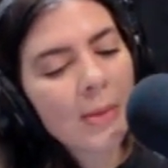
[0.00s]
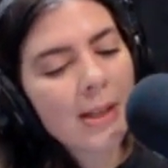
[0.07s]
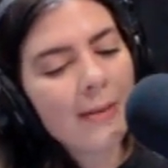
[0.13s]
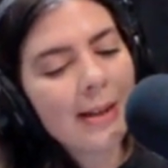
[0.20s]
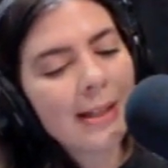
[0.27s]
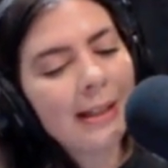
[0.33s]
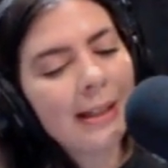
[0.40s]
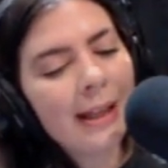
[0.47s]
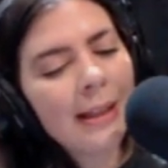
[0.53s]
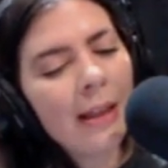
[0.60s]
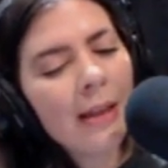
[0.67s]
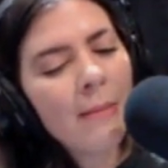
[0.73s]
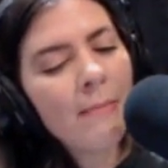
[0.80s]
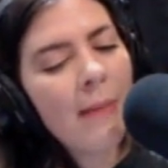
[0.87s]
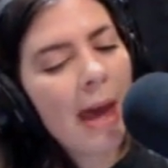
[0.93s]
Vamos a ver, se
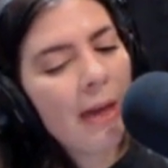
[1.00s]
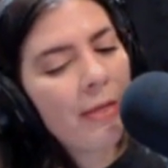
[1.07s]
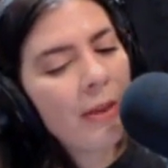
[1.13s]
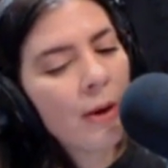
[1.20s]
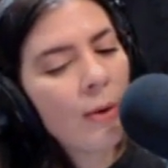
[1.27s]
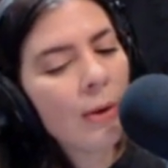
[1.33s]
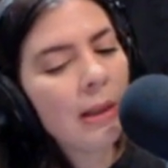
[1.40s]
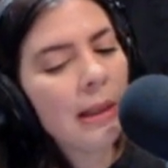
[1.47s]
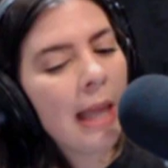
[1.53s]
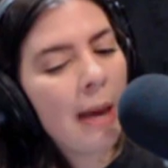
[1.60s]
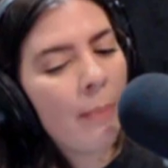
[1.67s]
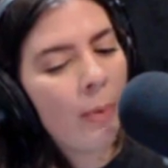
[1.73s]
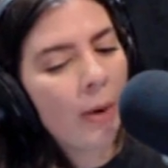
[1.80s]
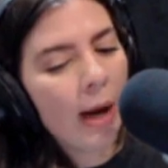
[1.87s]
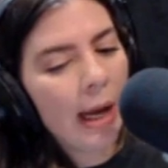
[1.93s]
trata de Matthew
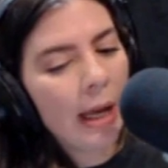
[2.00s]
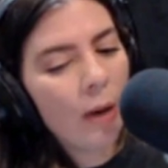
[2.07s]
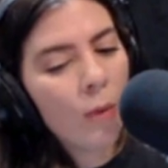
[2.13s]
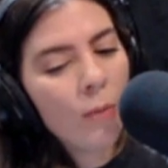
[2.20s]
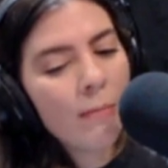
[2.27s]
Lepre,